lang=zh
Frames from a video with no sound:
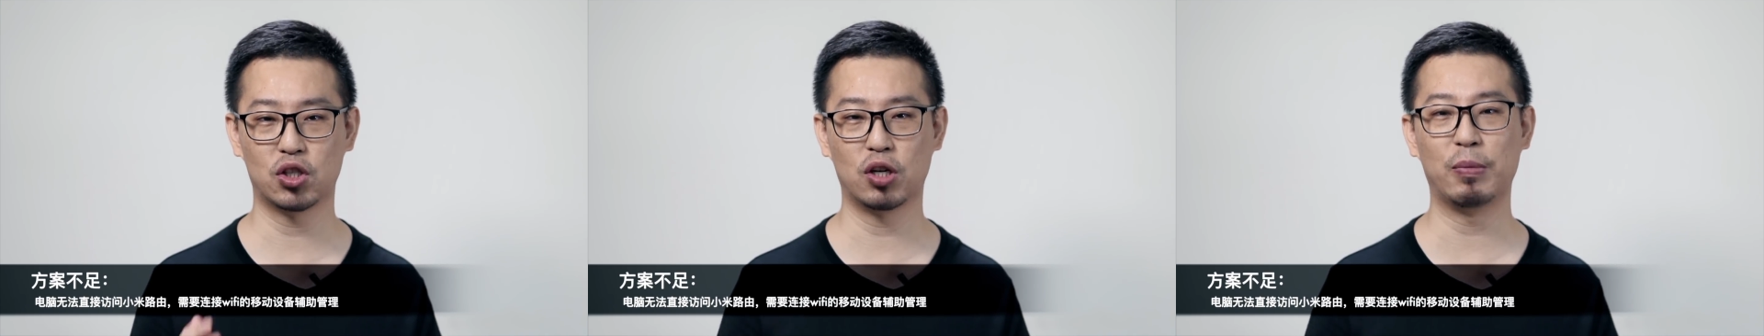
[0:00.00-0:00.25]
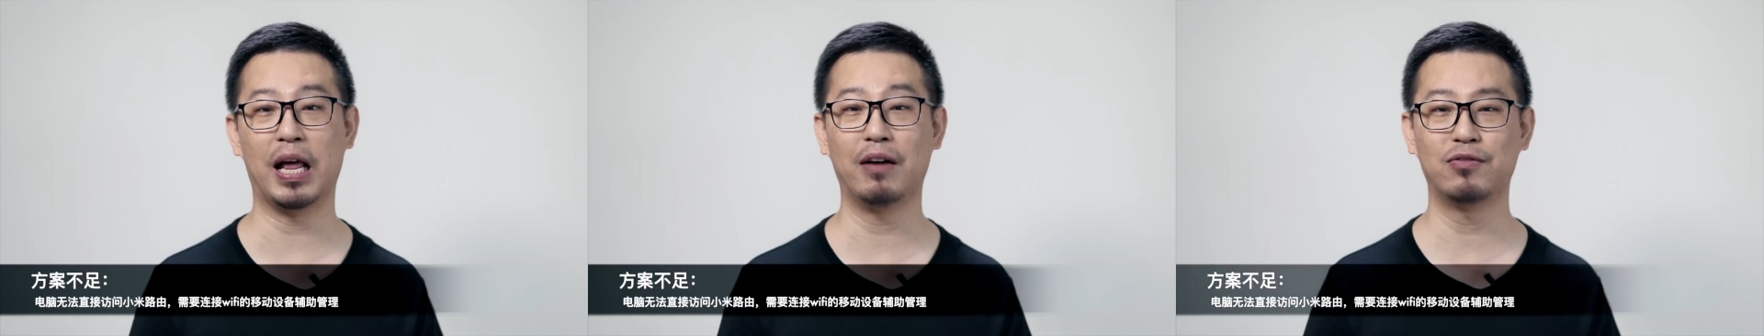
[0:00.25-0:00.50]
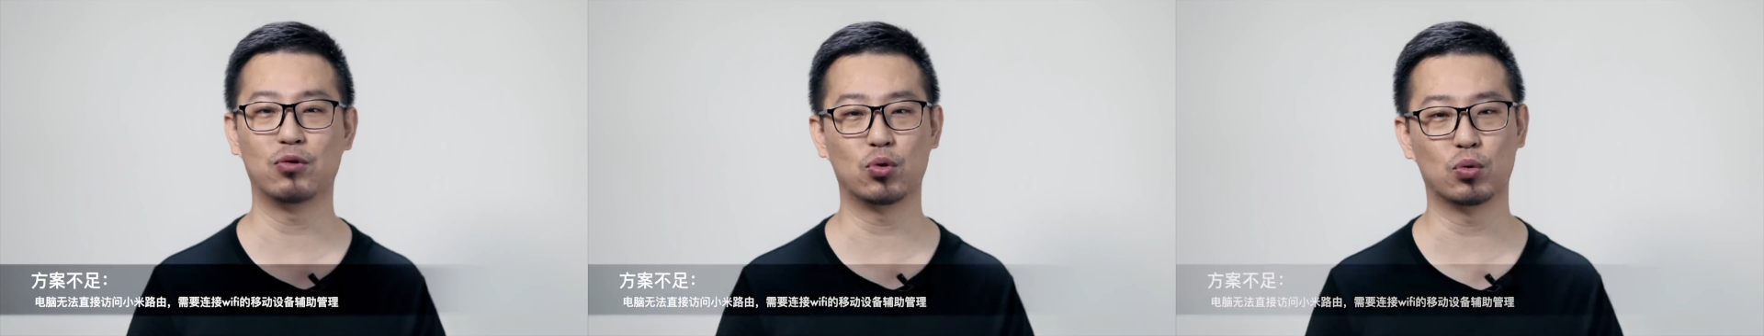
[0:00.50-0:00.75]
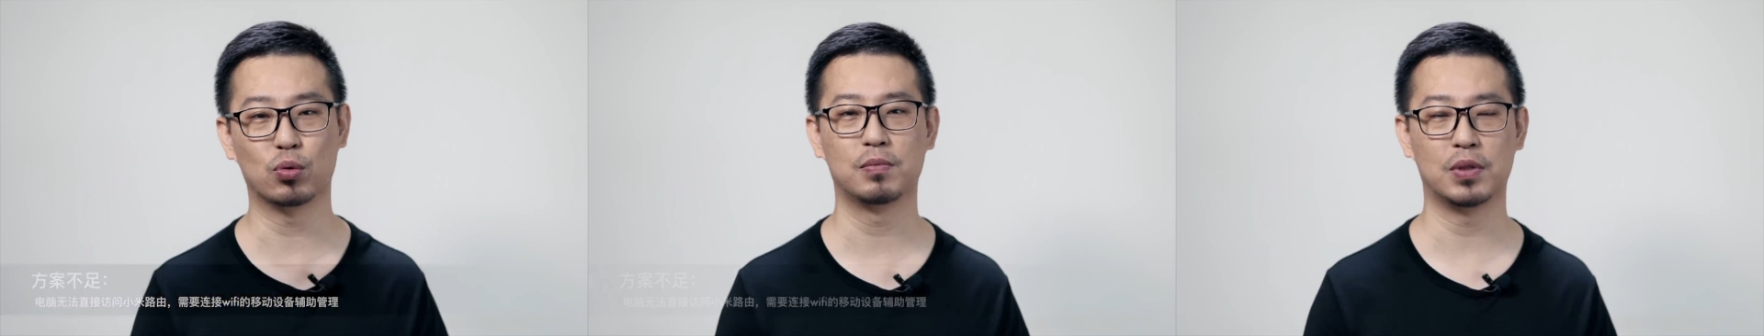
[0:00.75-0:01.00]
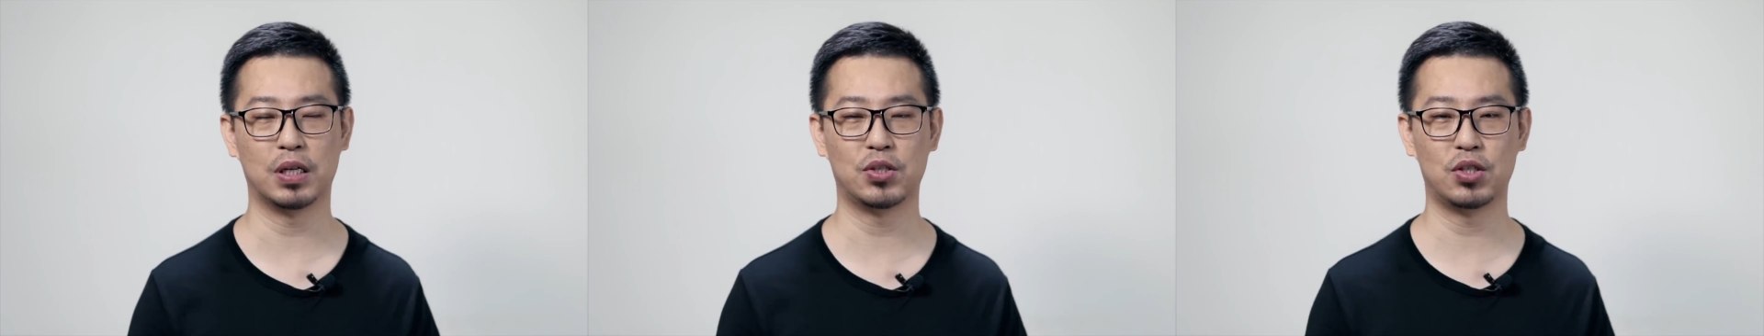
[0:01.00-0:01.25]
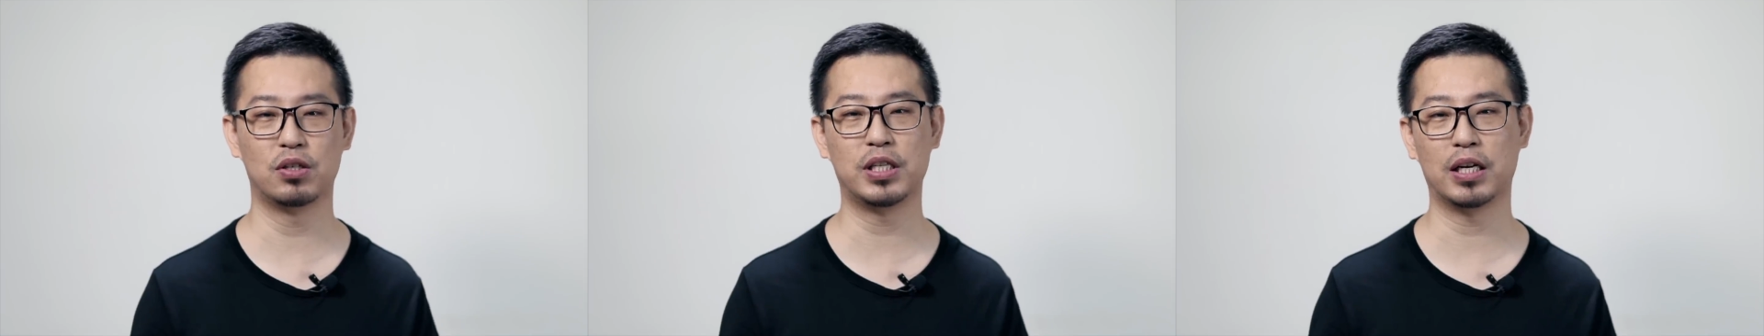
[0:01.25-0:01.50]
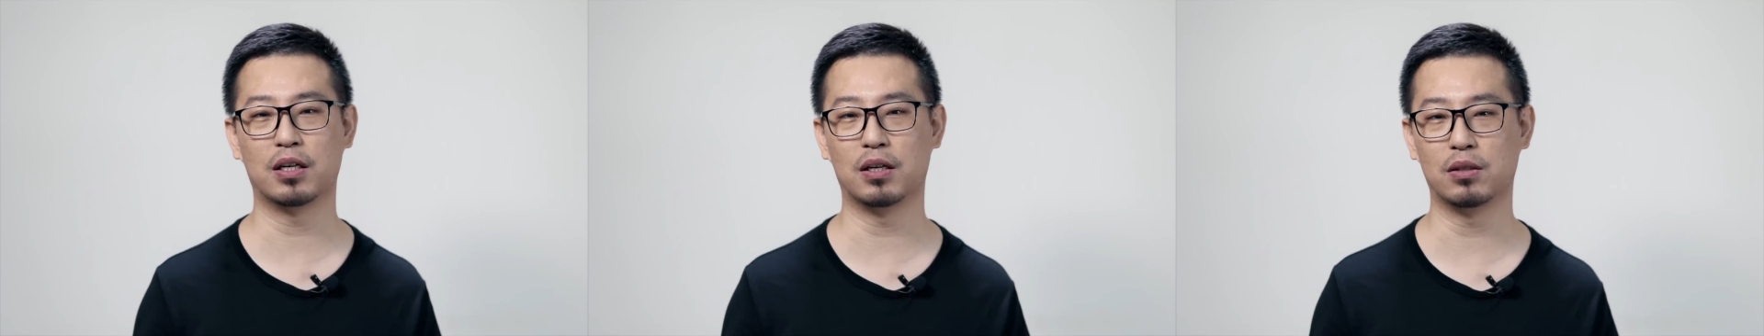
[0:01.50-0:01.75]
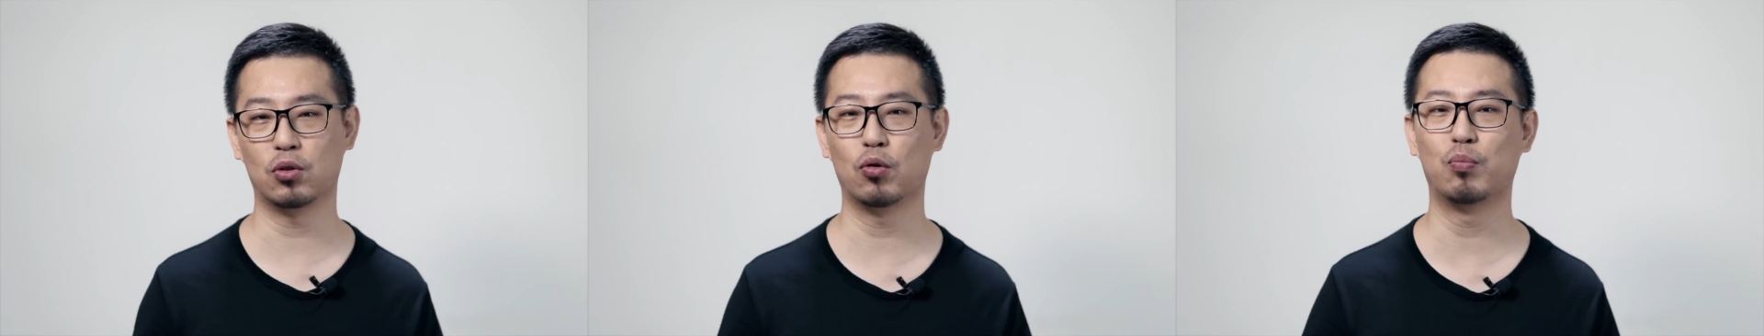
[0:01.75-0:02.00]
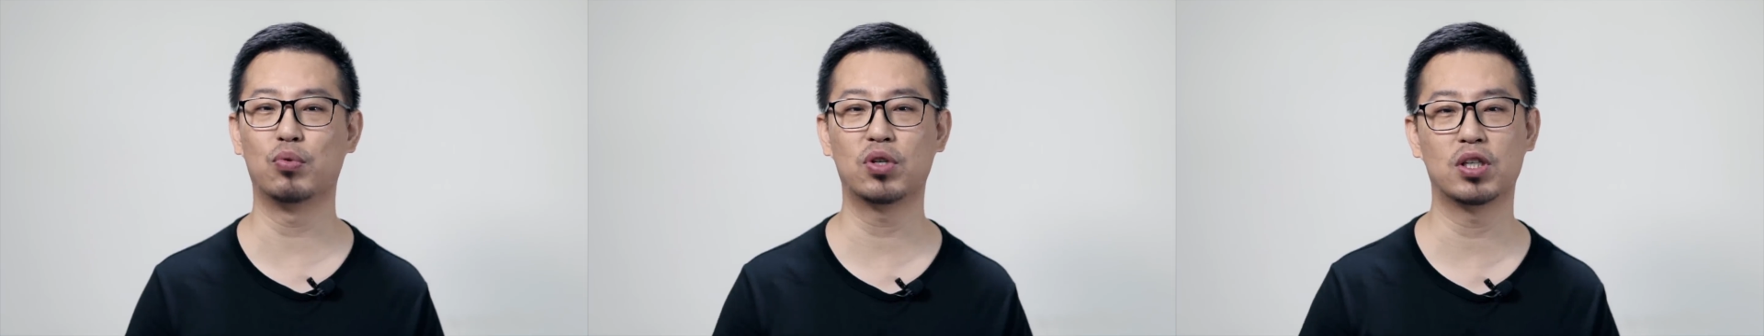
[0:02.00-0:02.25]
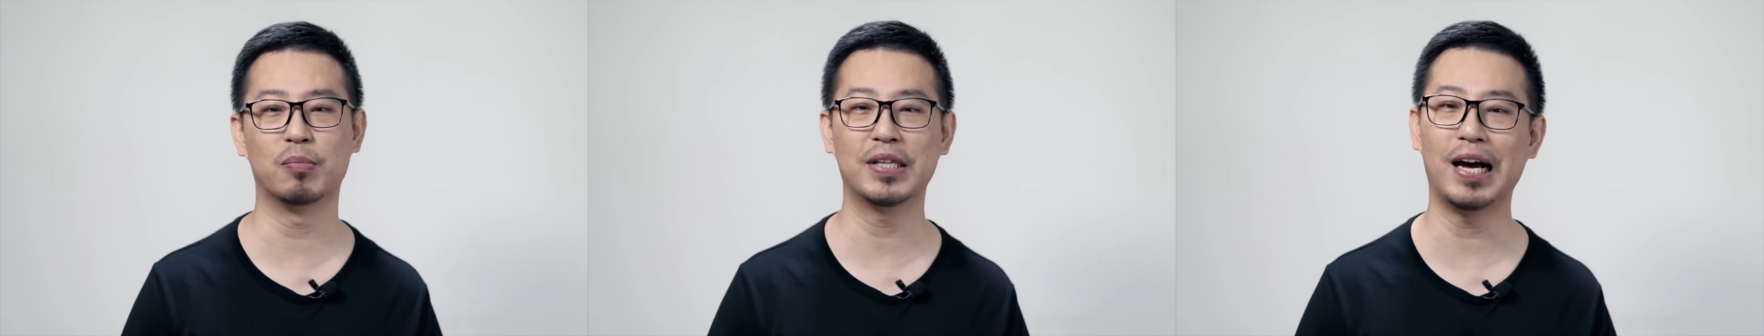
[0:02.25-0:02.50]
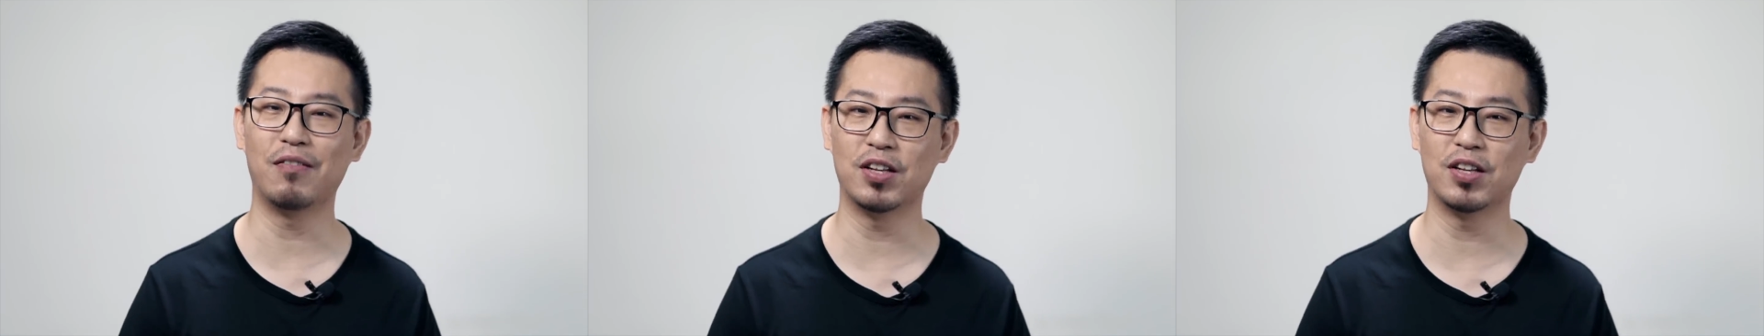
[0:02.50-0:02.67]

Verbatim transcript: 设备来辅助。那其实这个都不是什么大